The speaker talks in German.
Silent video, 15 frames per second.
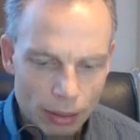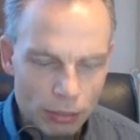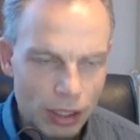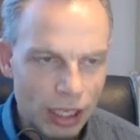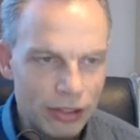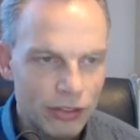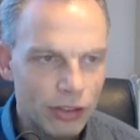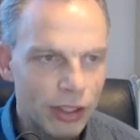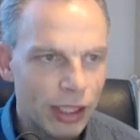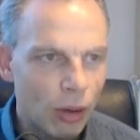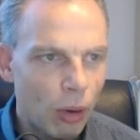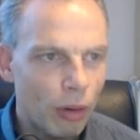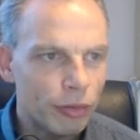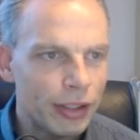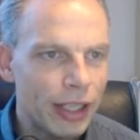ganz genau
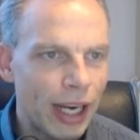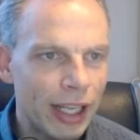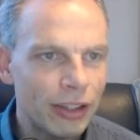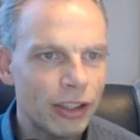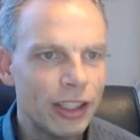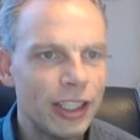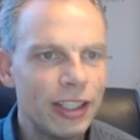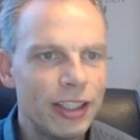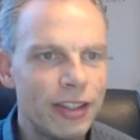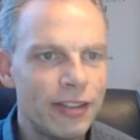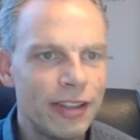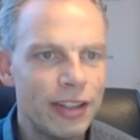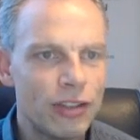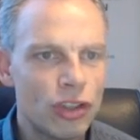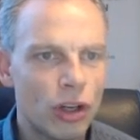auf den anderen
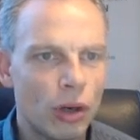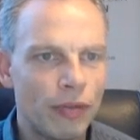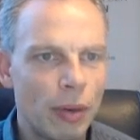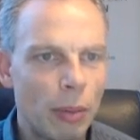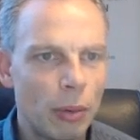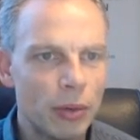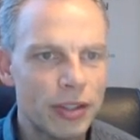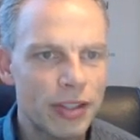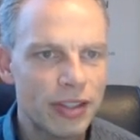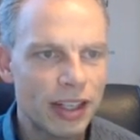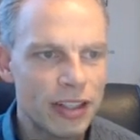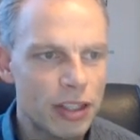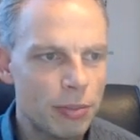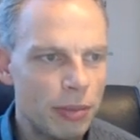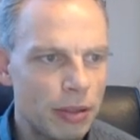Indizes schauen, wenn wir uns das
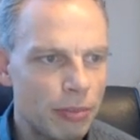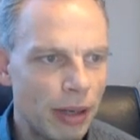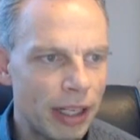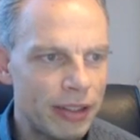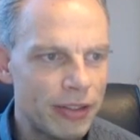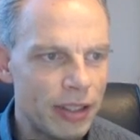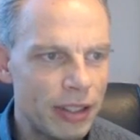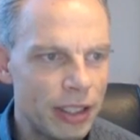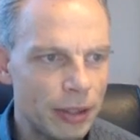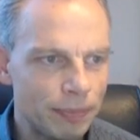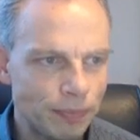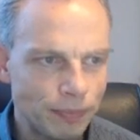ganze Bild mal ansehen hier